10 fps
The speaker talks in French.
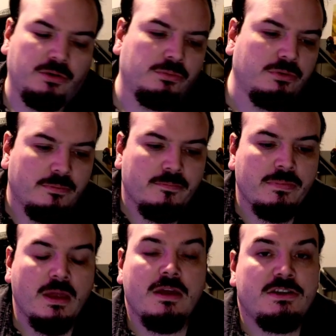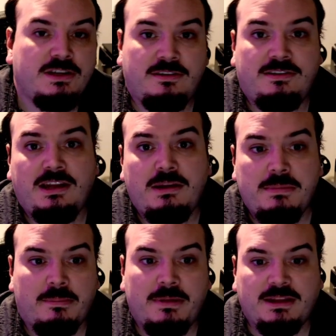Donc, j'ai décidé de m'y
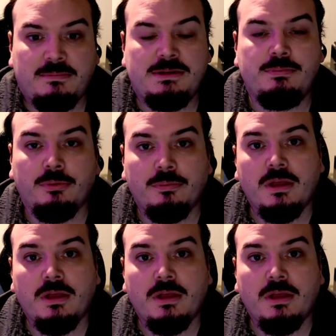remettre un petit peu.